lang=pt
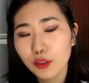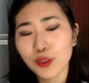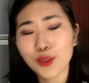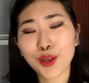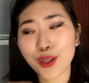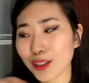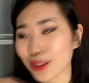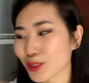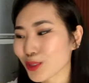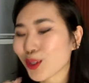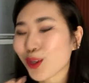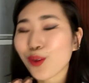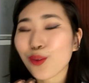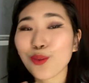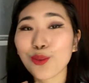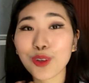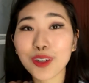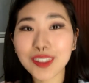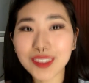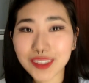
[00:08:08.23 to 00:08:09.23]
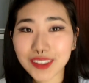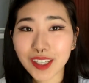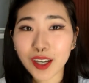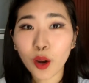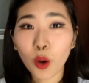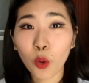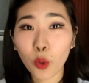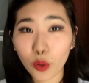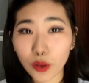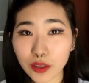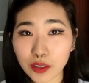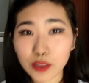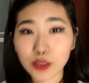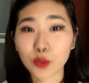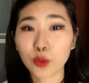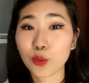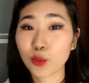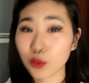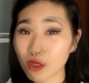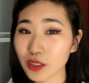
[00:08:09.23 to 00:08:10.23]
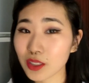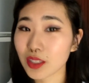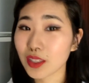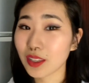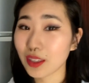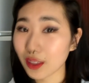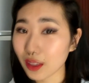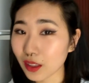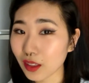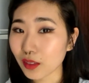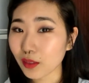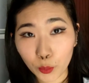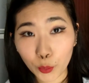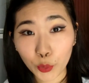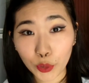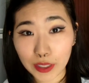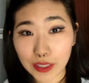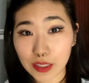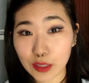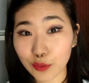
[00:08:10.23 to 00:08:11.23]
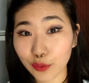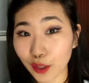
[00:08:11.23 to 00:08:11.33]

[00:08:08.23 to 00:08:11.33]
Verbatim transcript: E olha só quanta coisa eu consegui por esse